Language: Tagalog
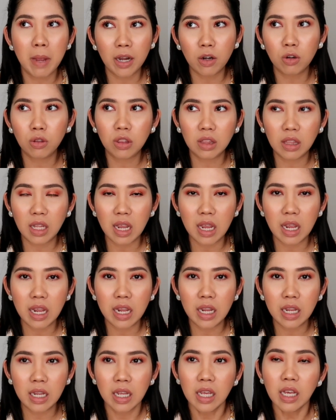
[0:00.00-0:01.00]
meron
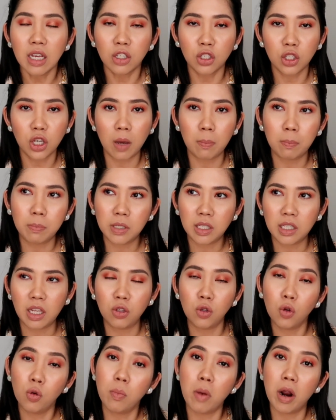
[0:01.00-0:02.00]
ding shops sa
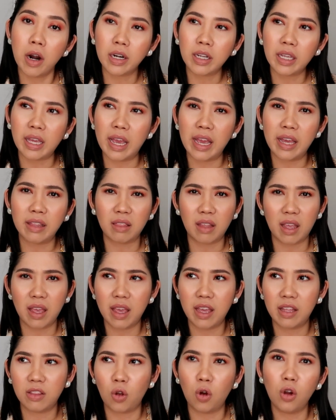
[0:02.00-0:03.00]
New Market
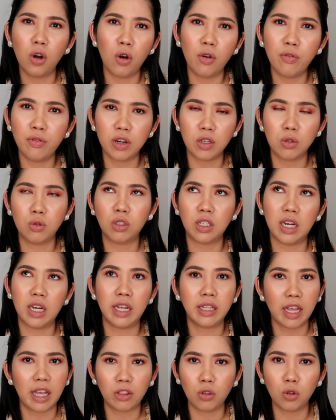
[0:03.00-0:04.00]
and all over New
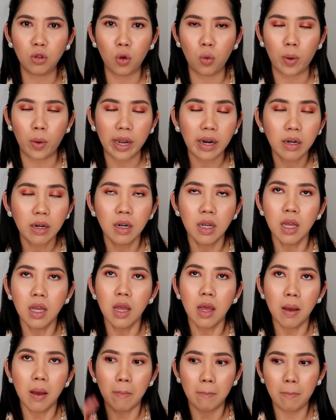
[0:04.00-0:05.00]
Zealand. I don't know where.
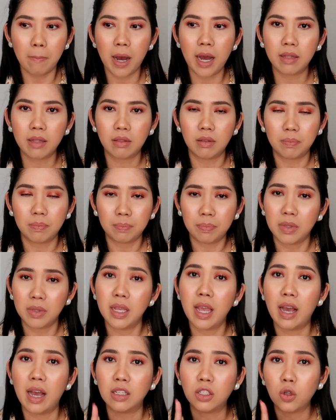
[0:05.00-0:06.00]
But,
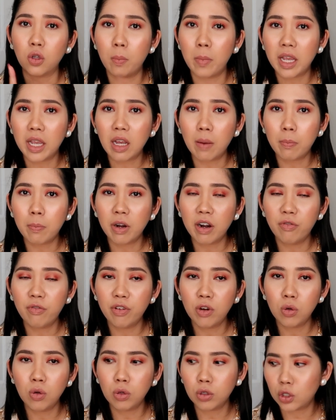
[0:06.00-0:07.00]
Yeah, so Makeup
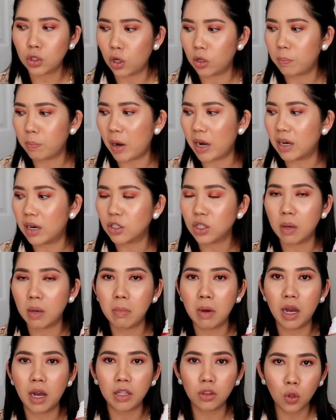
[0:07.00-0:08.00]
Revolution, para
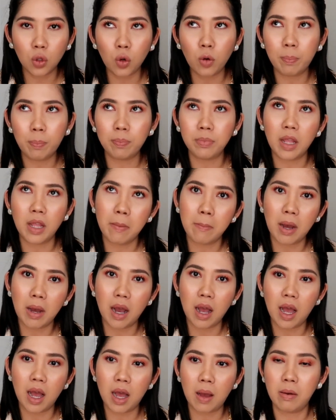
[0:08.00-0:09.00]
siya mga dupe ng
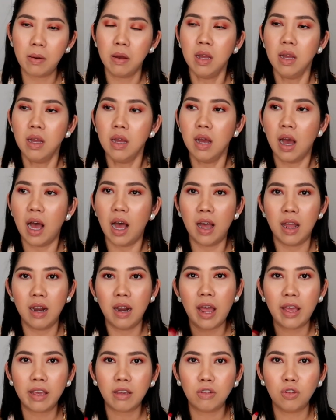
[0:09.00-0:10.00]
mga uh,
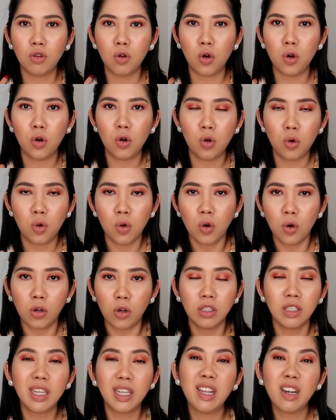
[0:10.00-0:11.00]
like yung
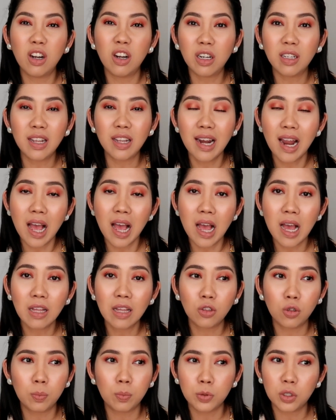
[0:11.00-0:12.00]
concealer
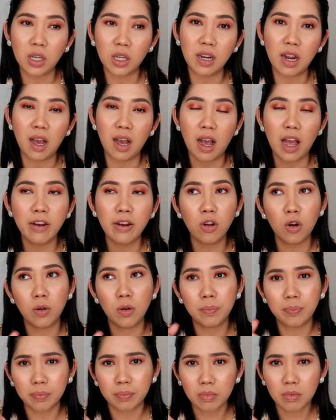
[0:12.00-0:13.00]
nila, dupe siya ng
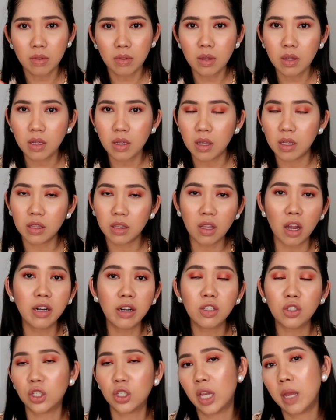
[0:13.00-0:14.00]
ano,
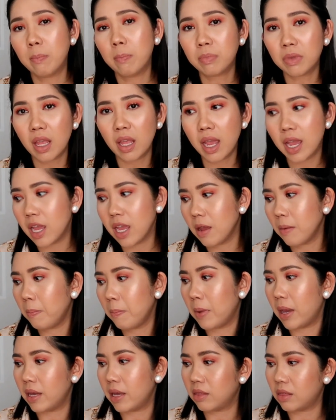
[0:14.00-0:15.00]
Tarte shape tape,
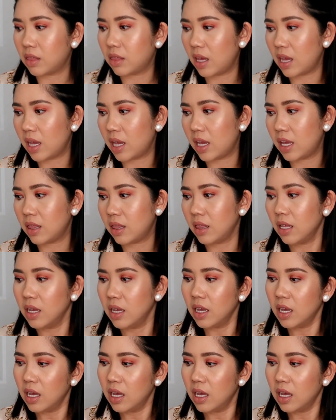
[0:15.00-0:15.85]
and then,